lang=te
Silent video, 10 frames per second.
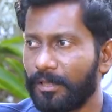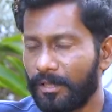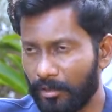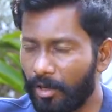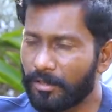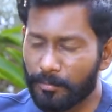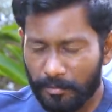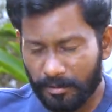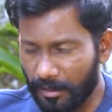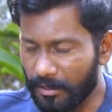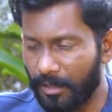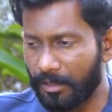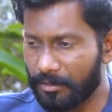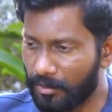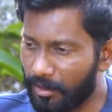అంటే లాస్ట్ ఇంకా ఆ
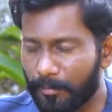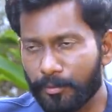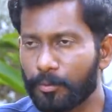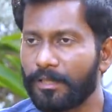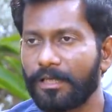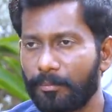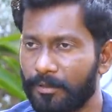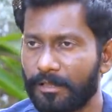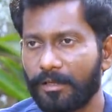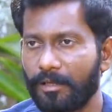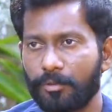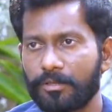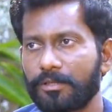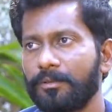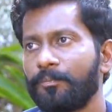సాంగ్ అయిపోతే షూటింగ్ అయిపోతుందండి ఆల్మోస్ట్